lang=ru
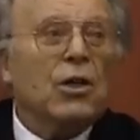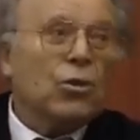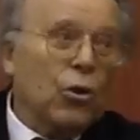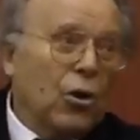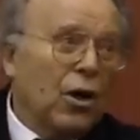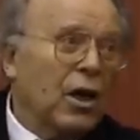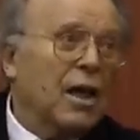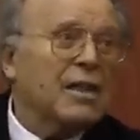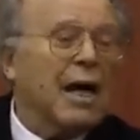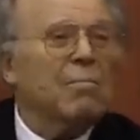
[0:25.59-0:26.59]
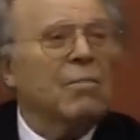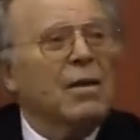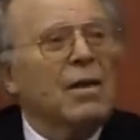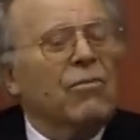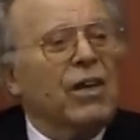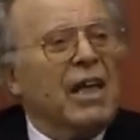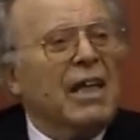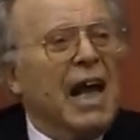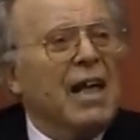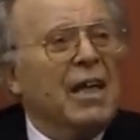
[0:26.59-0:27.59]
то э, там в
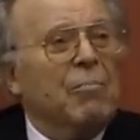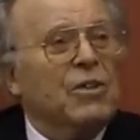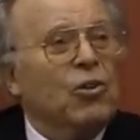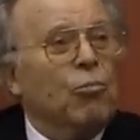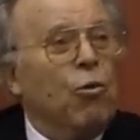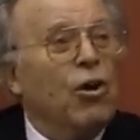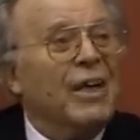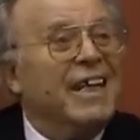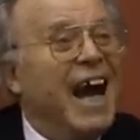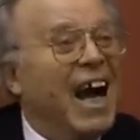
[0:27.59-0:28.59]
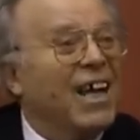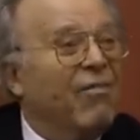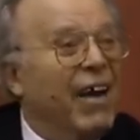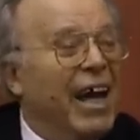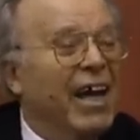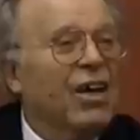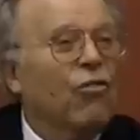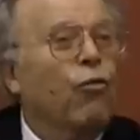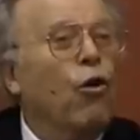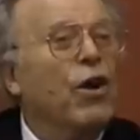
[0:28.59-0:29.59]
оригинале написано Бог Яхве,
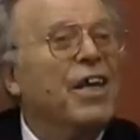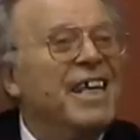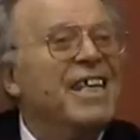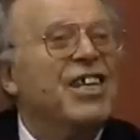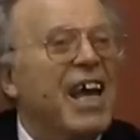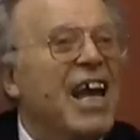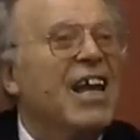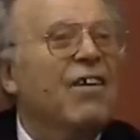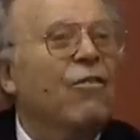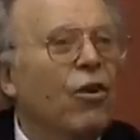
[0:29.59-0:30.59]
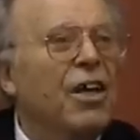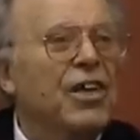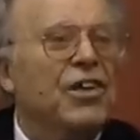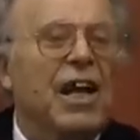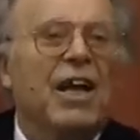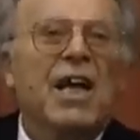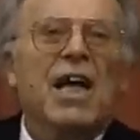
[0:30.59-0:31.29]
воитель, воитель.